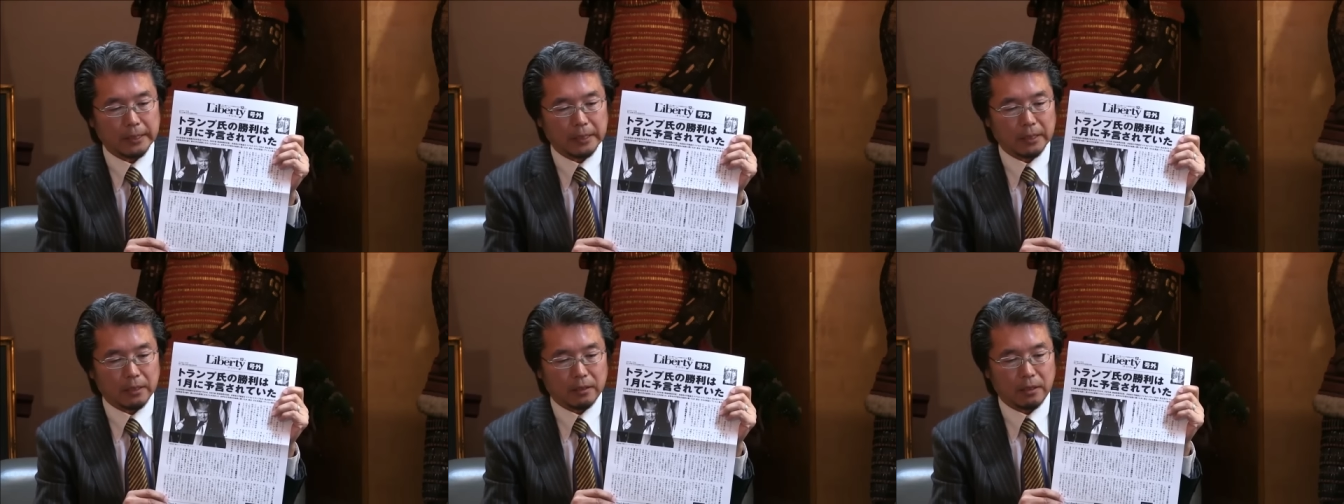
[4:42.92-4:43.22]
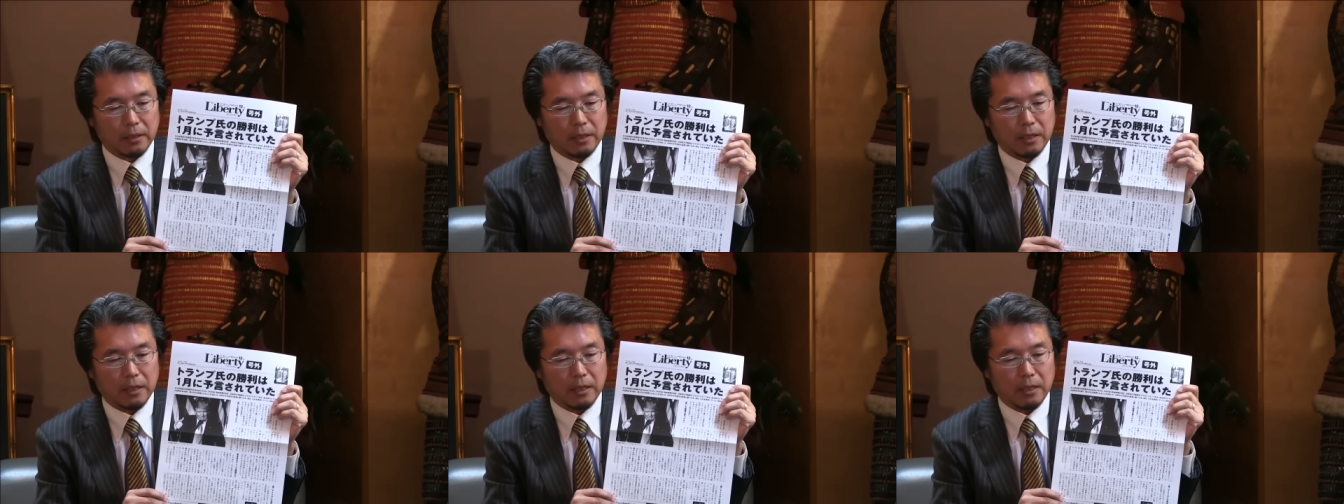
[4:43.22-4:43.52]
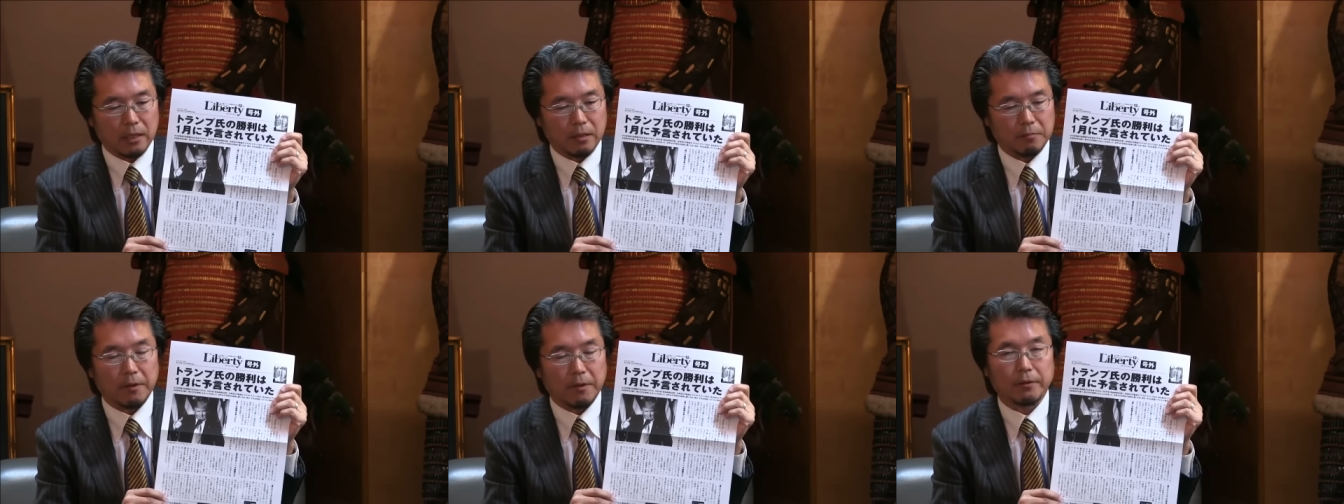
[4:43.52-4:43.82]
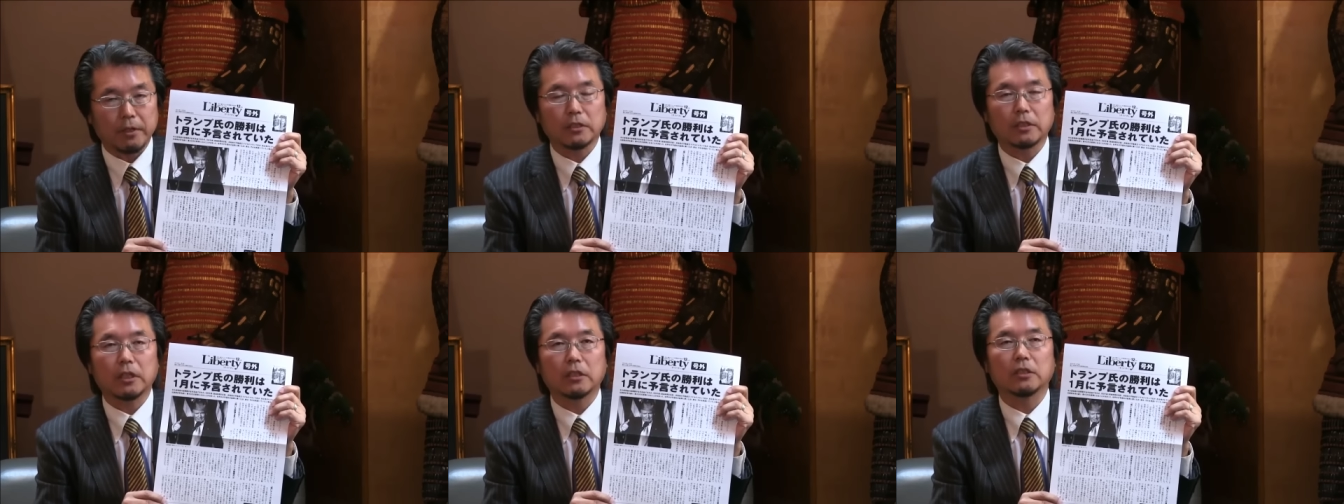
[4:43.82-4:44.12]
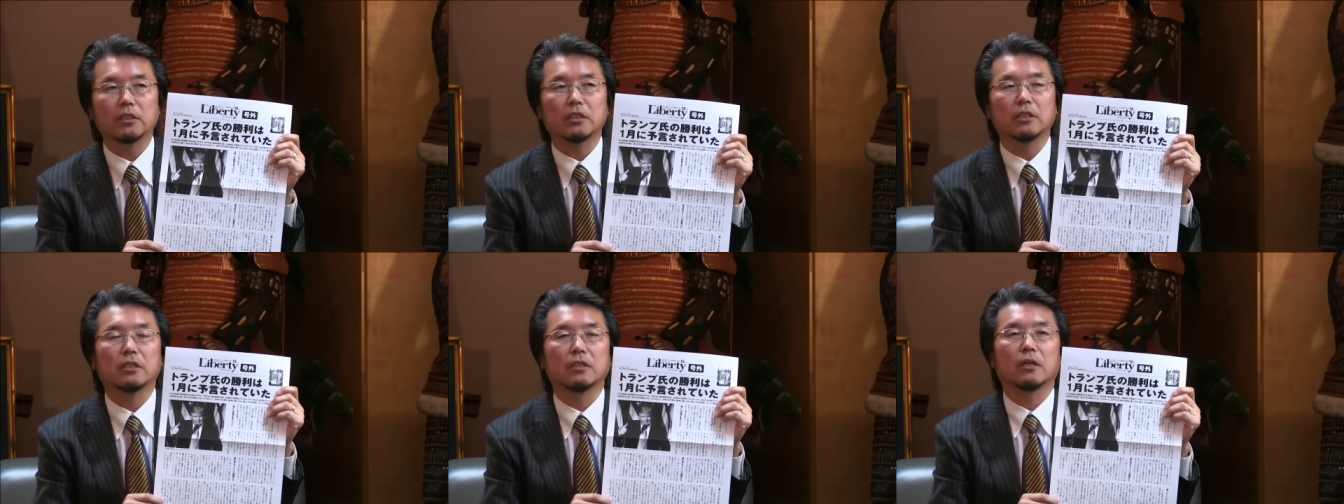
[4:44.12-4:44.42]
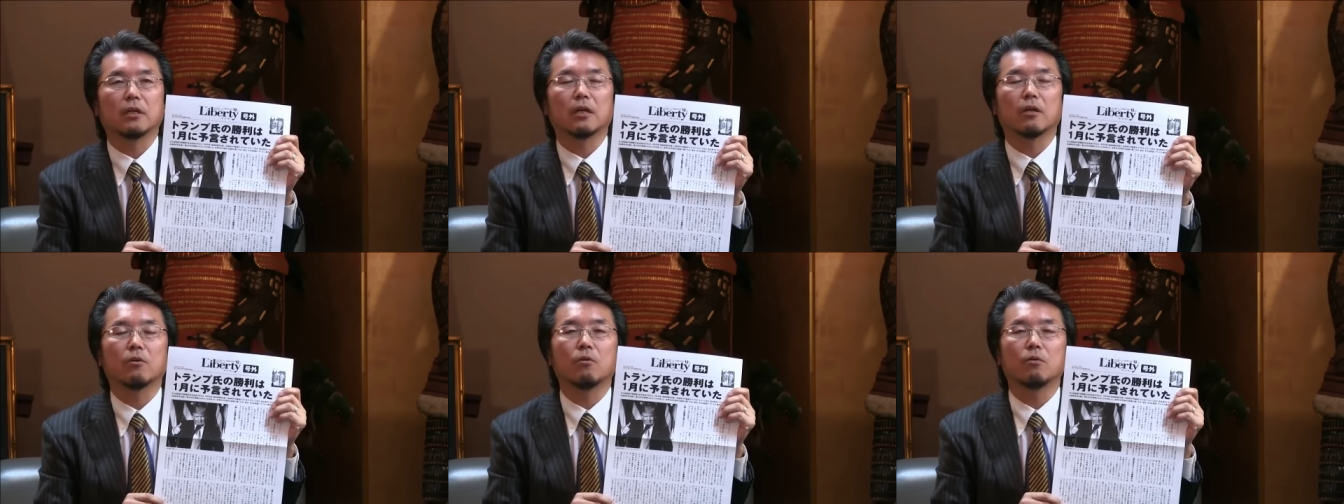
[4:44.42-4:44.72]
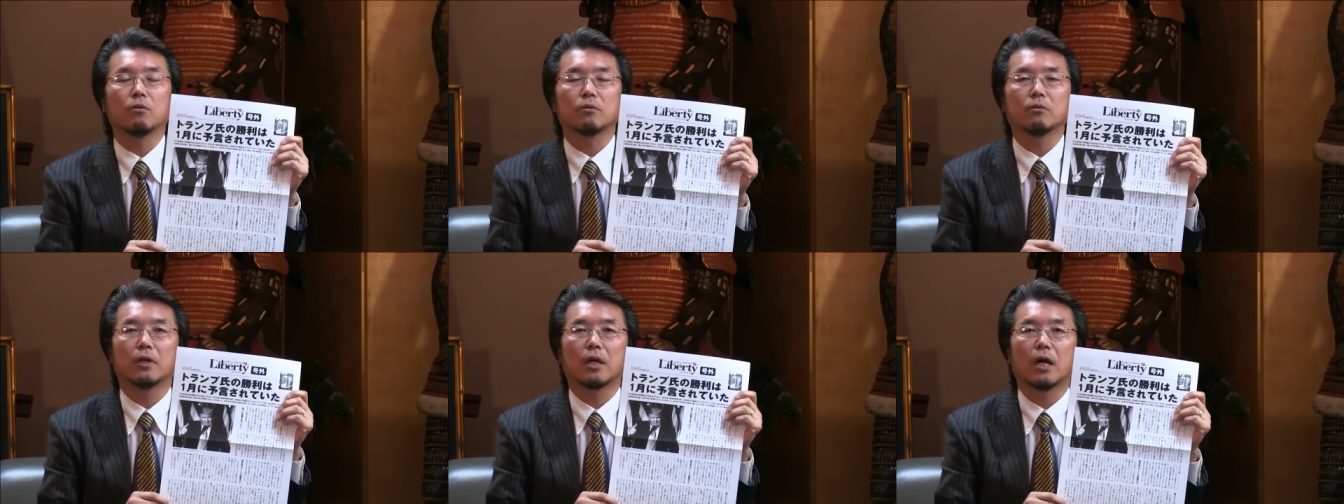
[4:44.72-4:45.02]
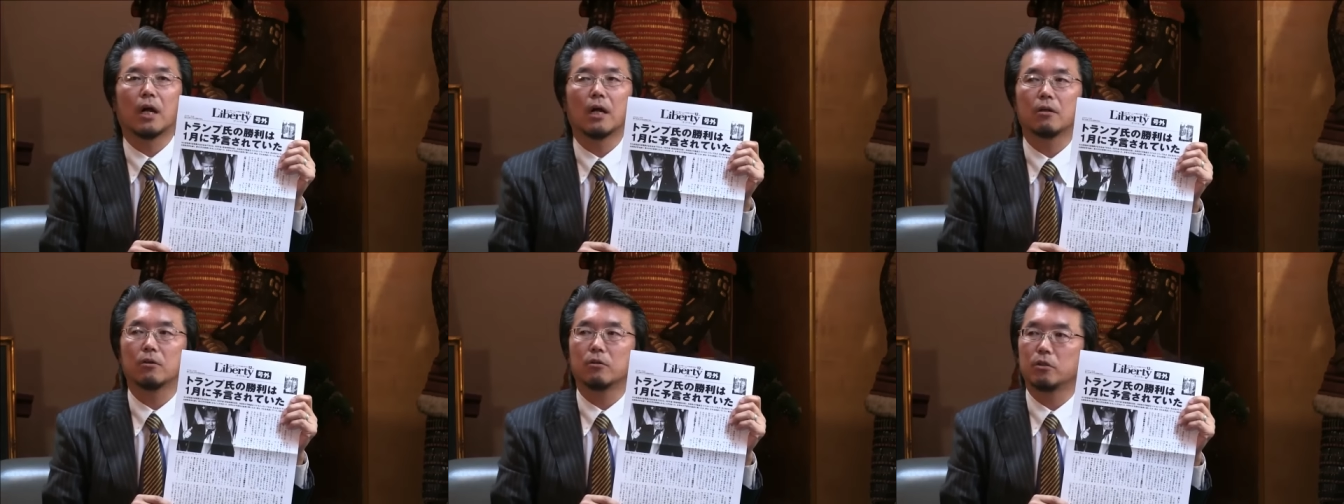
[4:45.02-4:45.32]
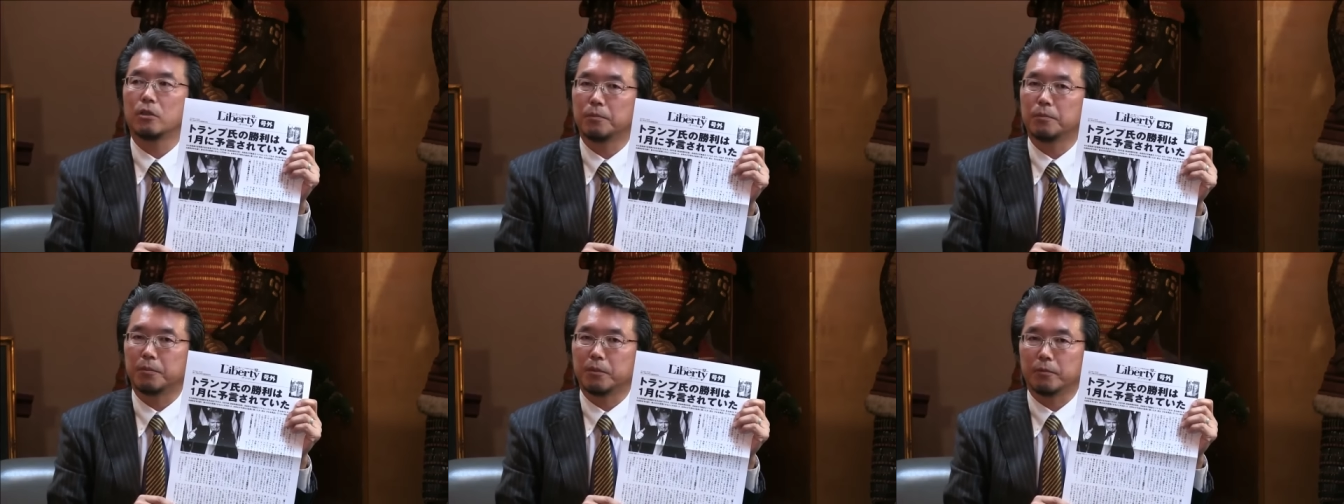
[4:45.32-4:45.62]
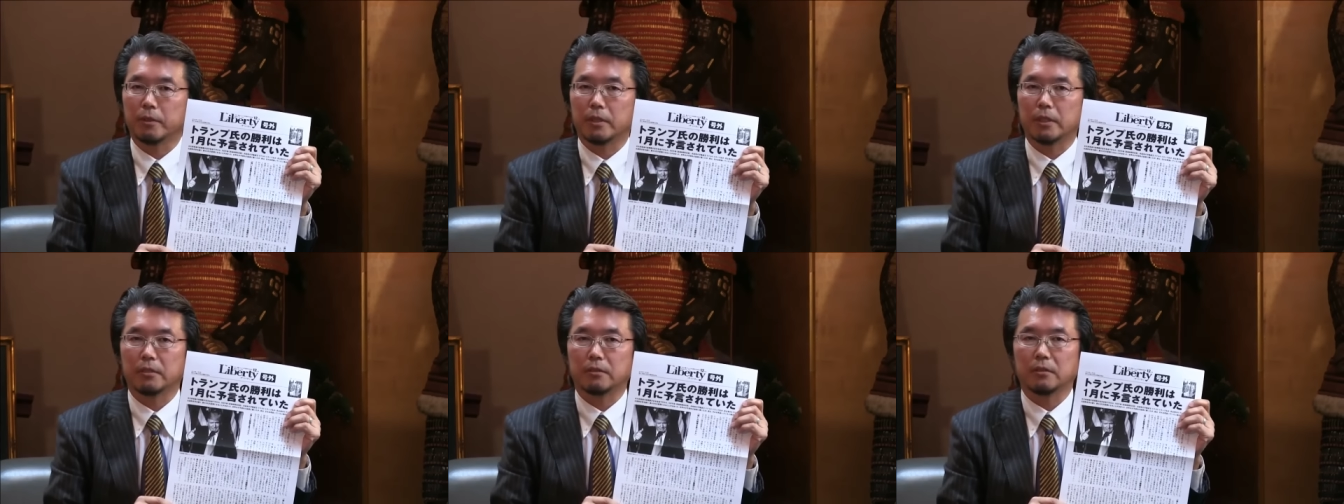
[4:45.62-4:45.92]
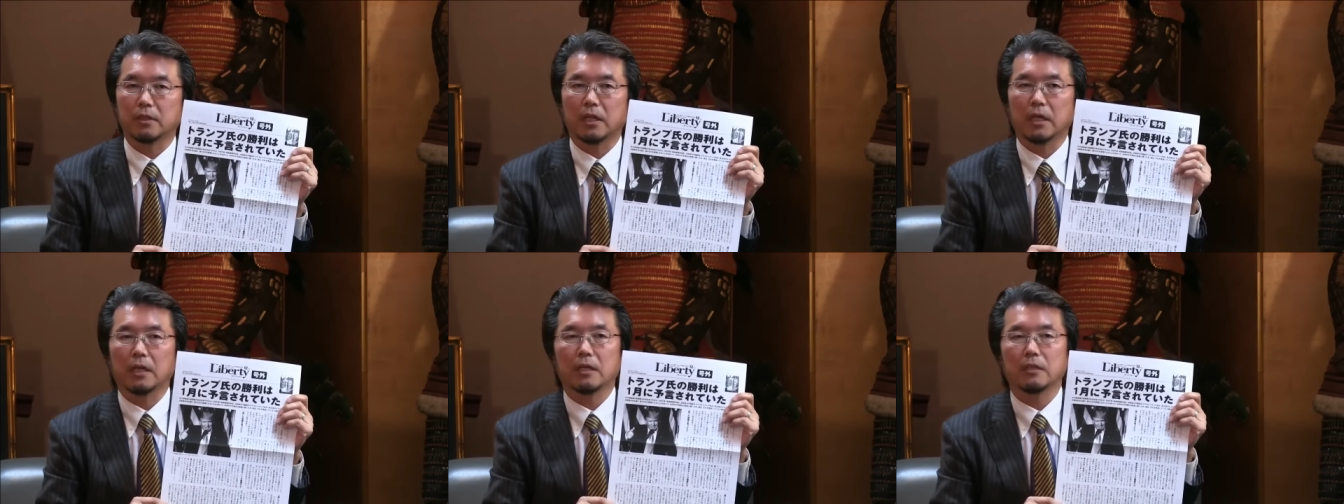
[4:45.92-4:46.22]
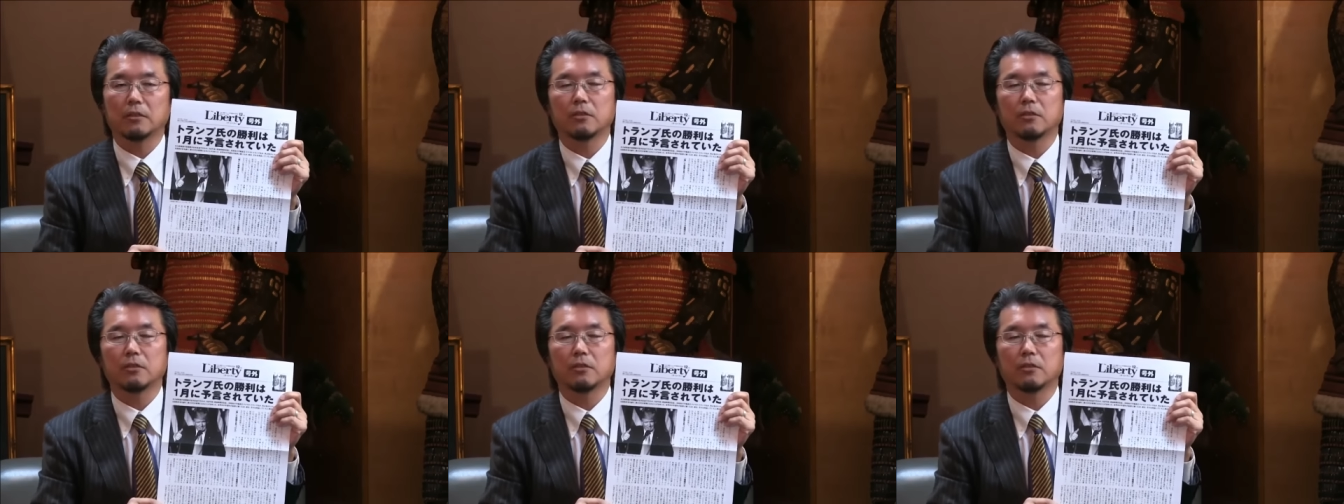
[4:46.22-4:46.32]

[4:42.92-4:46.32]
で、まあ、私たち幸福の科学グループもですね、